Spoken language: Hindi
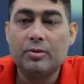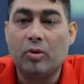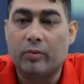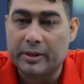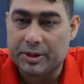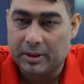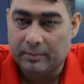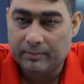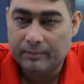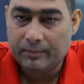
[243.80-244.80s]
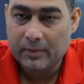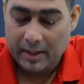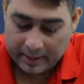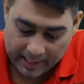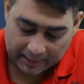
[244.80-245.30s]
नोवेशन
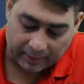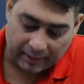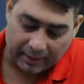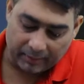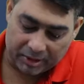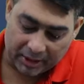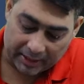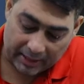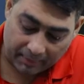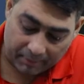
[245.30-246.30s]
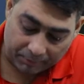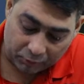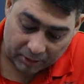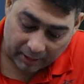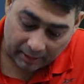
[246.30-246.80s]
याद रखेंगे बच्चे एग्जाम में
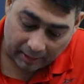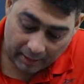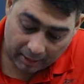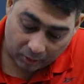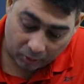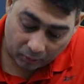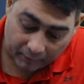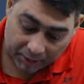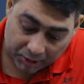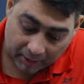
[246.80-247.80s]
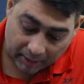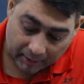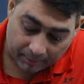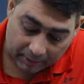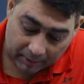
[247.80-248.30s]
पूछते हैं नोवेशन का
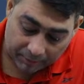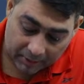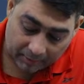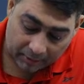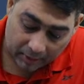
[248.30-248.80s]
मतलब सम